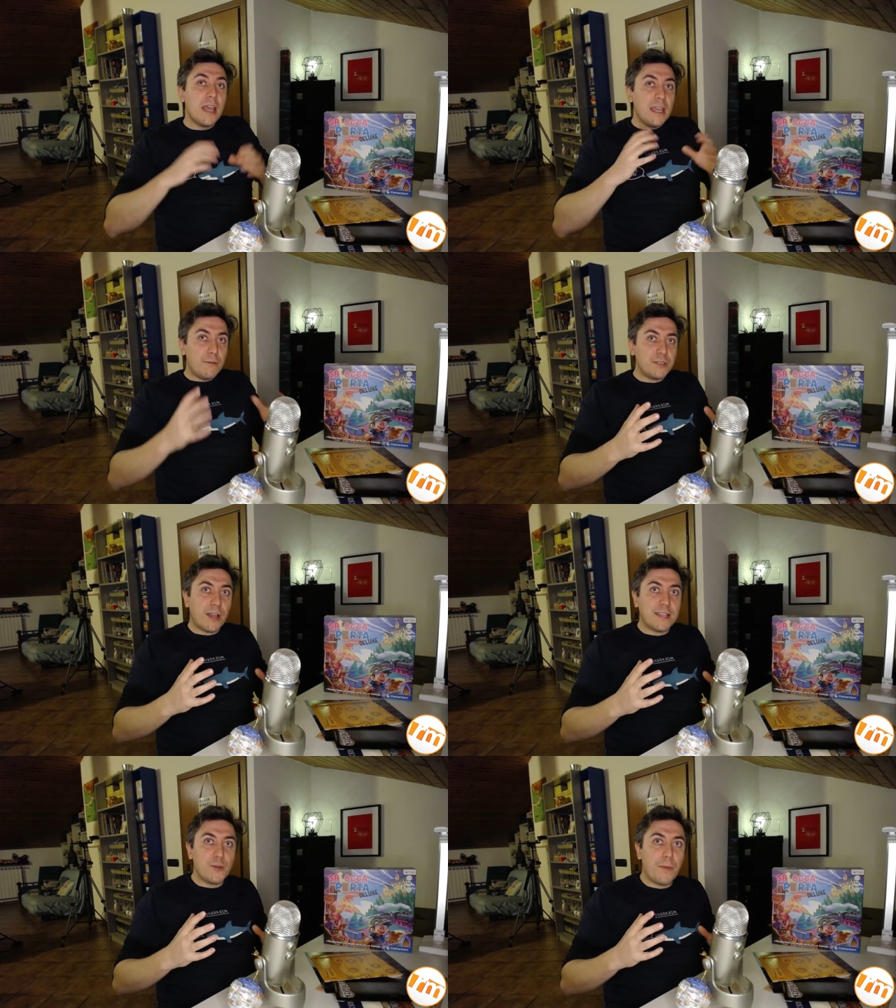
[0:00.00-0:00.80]
In questo
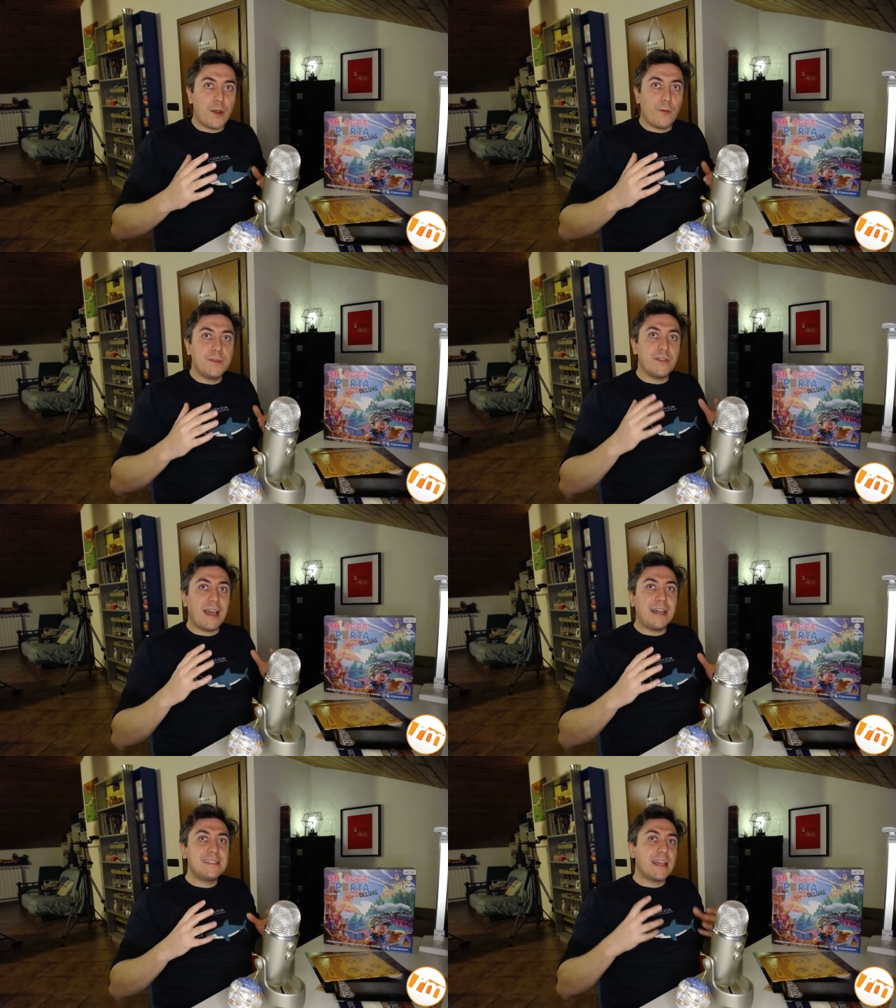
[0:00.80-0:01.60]
caso però
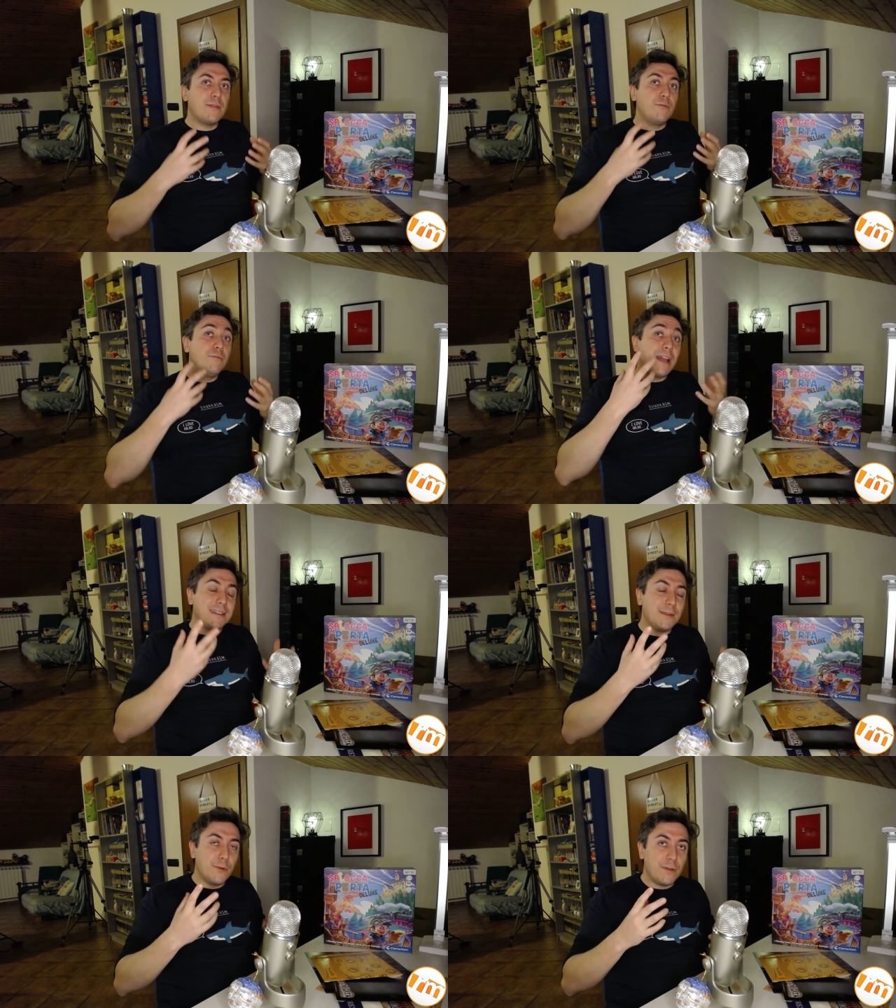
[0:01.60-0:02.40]
bisogna alzare un
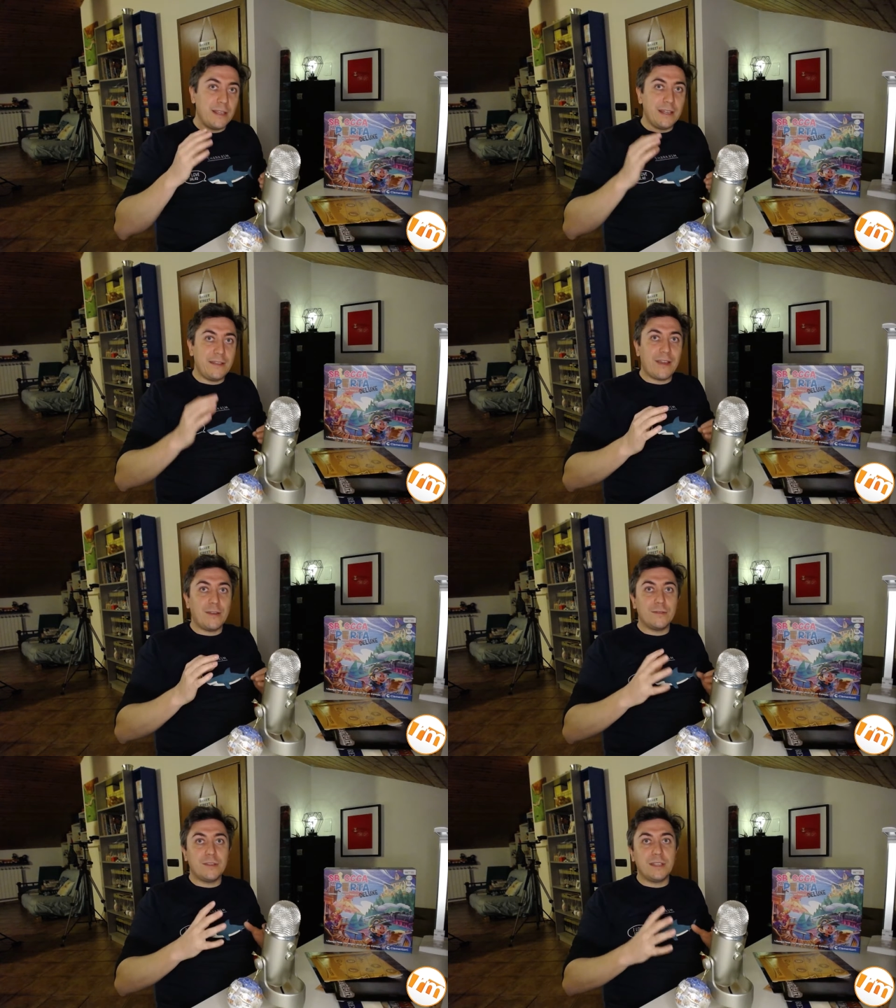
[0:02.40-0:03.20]
attimo il
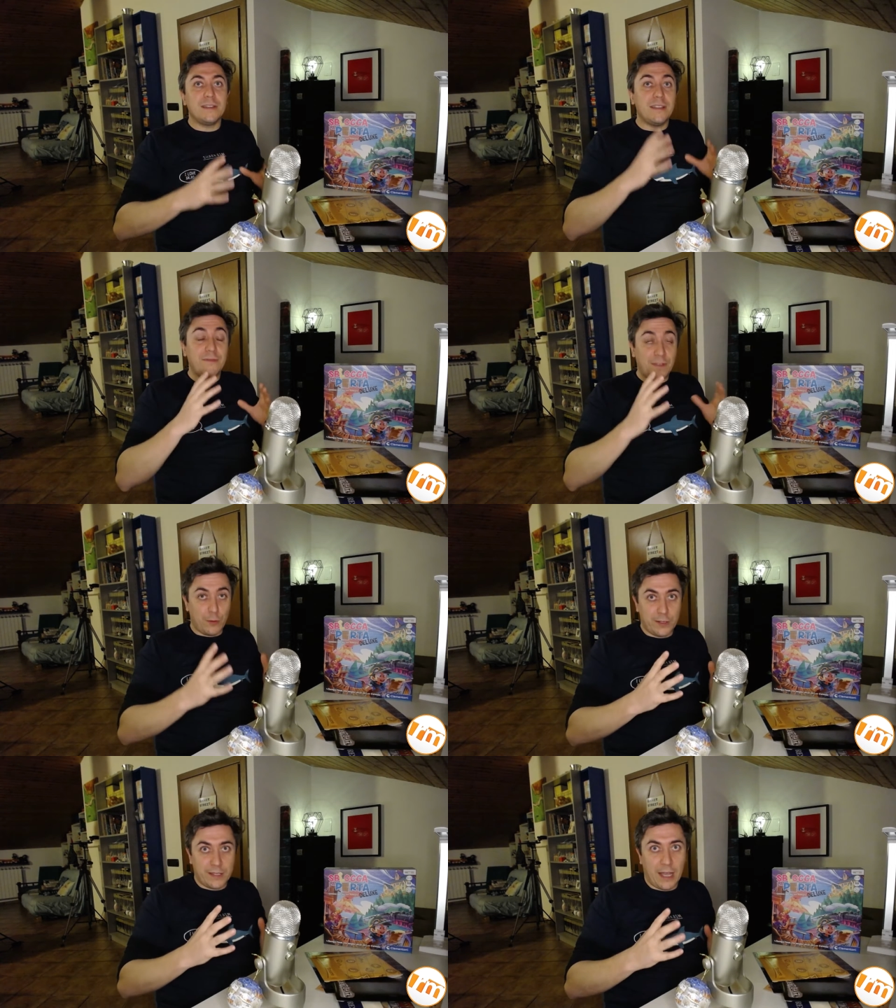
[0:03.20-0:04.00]
livello di
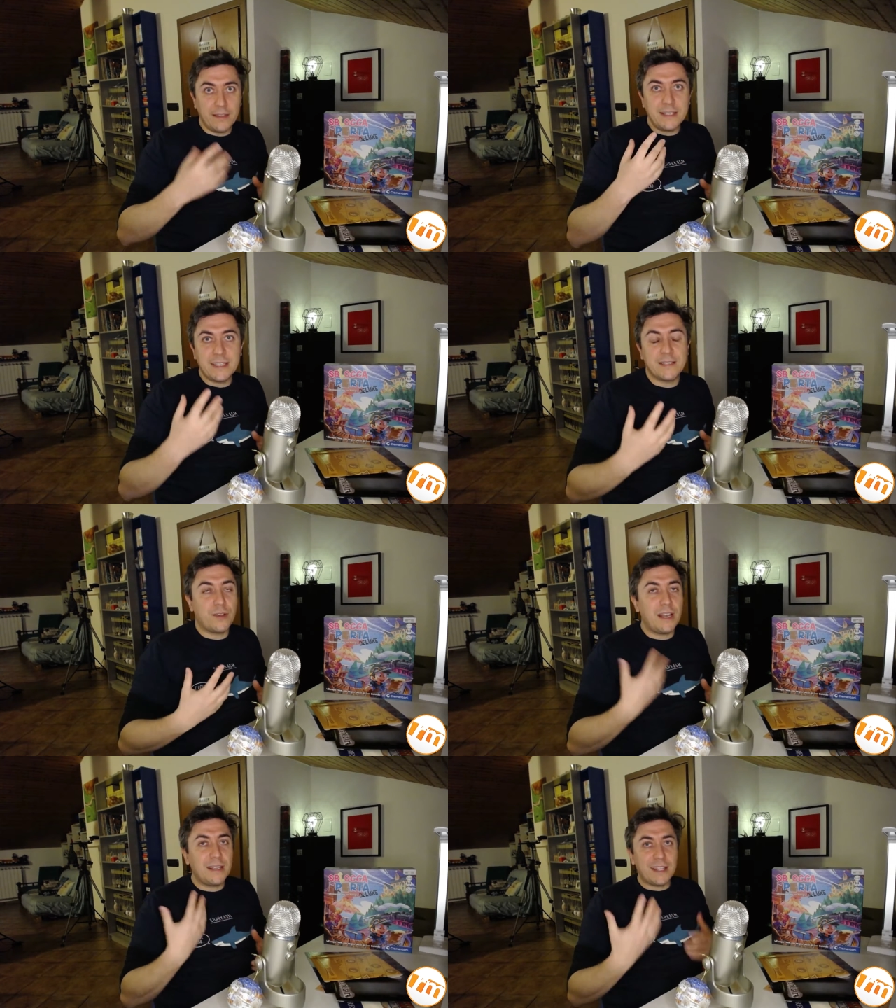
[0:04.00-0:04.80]
difficoltà, nel senso
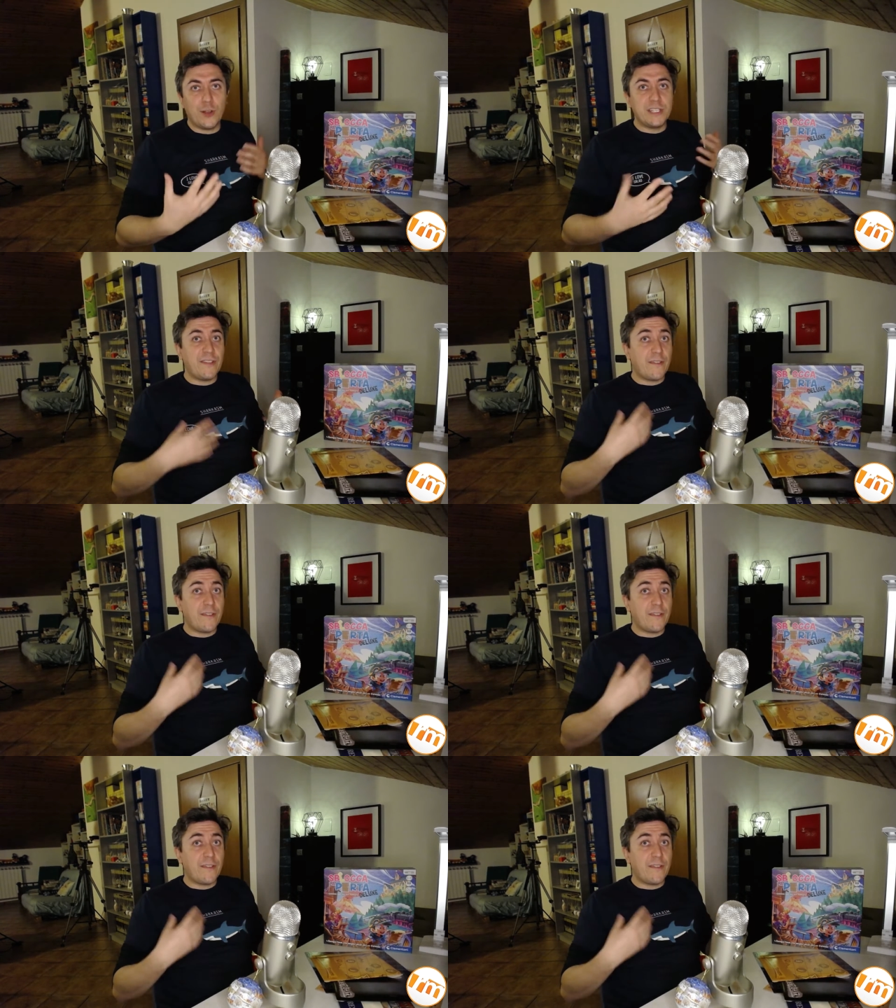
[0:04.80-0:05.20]
che le altre volte vi